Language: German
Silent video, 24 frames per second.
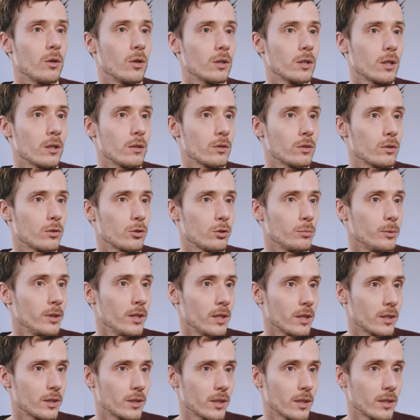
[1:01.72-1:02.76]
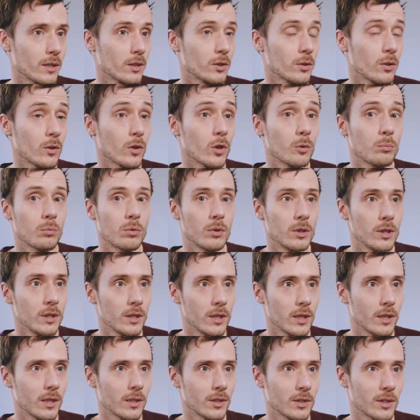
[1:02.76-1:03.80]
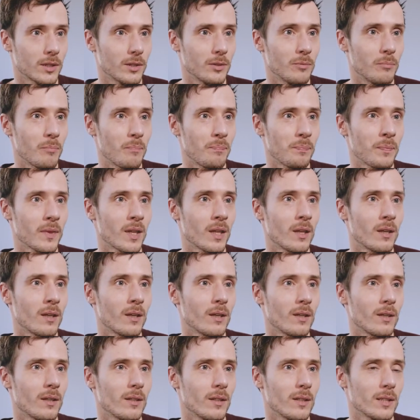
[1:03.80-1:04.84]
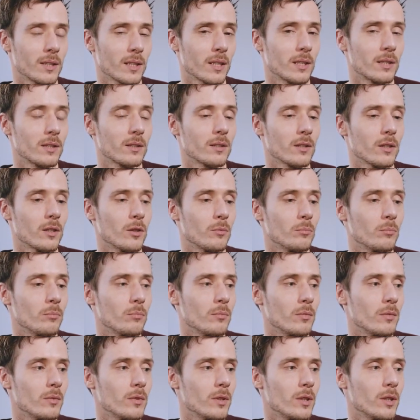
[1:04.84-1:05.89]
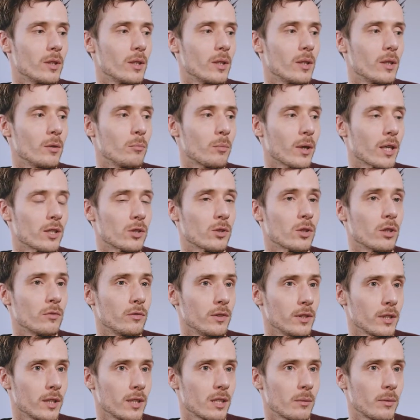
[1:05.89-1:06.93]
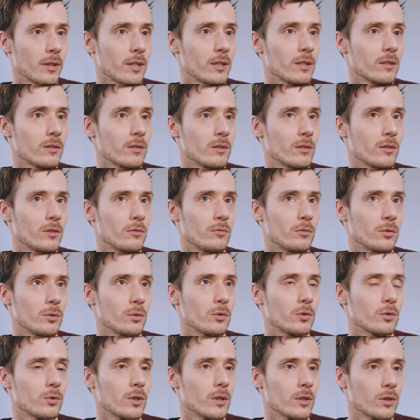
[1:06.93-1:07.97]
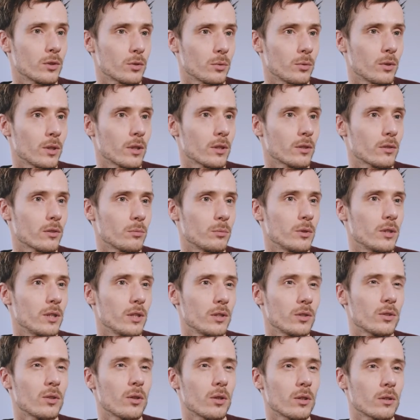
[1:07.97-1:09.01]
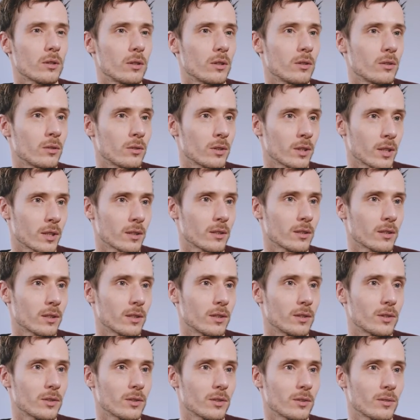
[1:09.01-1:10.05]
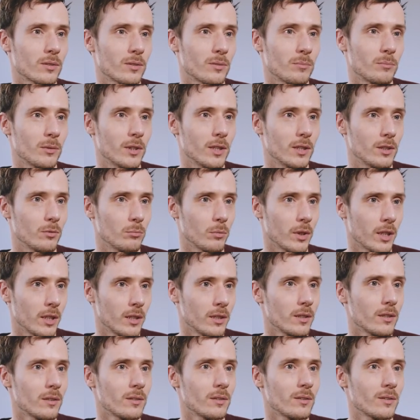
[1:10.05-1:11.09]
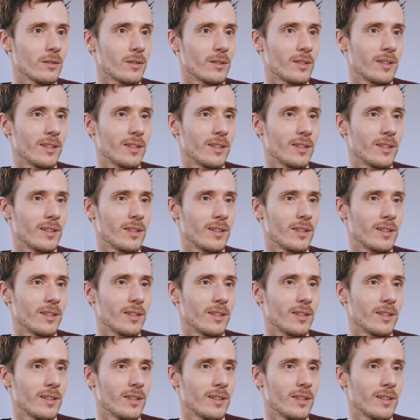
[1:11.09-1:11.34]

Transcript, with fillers: Leute aus Social Media sein, das können auch Politiker sein. Das heißt, ähm, Presse- und Öffentlichkeitsarbeit funktioniert so, dass du mit diesen Leuten in Kontakt trittst, mit diesen Medien